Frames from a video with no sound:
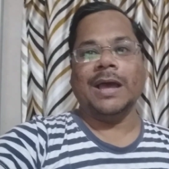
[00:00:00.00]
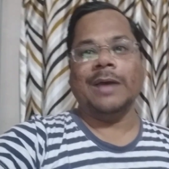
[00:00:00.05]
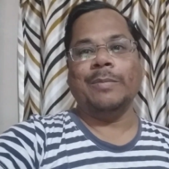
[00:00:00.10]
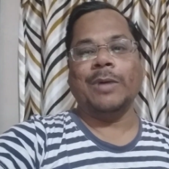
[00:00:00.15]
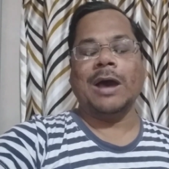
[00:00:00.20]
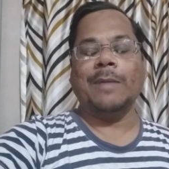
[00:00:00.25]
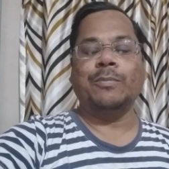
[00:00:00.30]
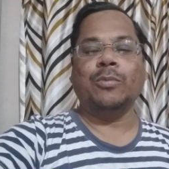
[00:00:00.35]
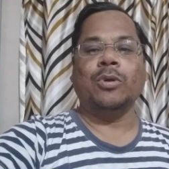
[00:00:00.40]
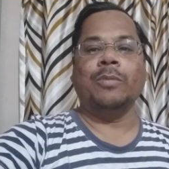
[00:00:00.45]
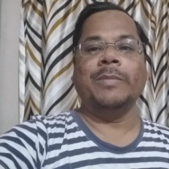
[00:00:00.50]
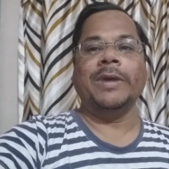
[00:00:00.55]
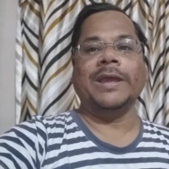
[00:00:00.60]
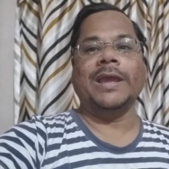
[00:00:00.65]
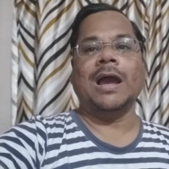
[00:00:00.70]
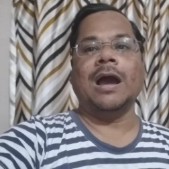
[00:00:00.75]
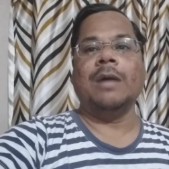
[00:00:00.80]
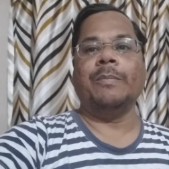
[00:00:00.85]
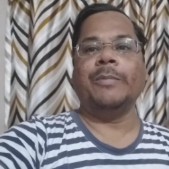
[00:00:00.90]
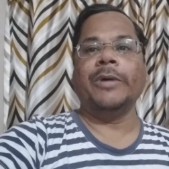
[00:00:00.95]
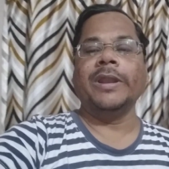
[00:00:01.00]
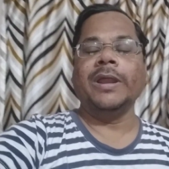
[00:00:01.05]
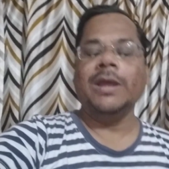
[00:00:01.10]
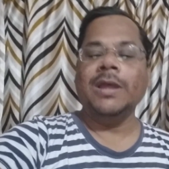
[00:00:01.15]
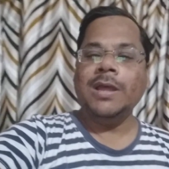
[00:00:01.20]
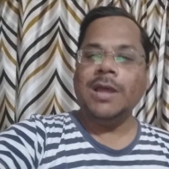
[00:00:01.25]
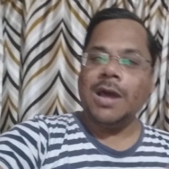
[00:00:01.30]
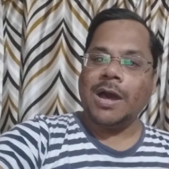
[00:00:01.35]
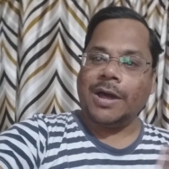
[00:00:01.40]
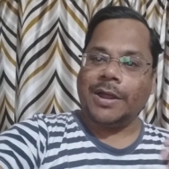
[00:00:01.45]
अब आपको मैं यहाँ
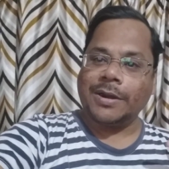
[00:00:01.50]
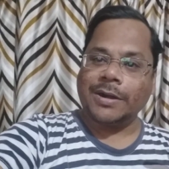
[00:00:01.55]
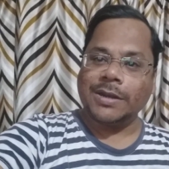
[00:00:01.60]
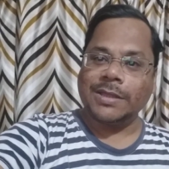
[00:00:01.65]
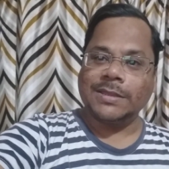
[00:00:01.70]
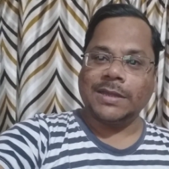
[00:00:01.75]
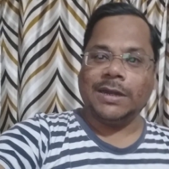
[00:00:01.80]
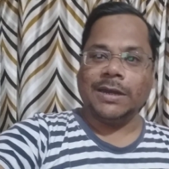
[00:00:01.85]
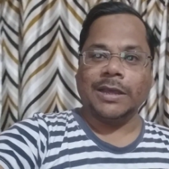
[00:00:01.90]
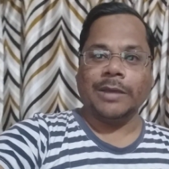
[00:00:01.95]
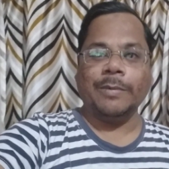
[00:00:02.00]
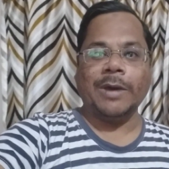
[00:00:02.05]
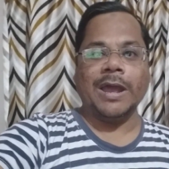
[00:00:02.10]
पर रिजल्ट के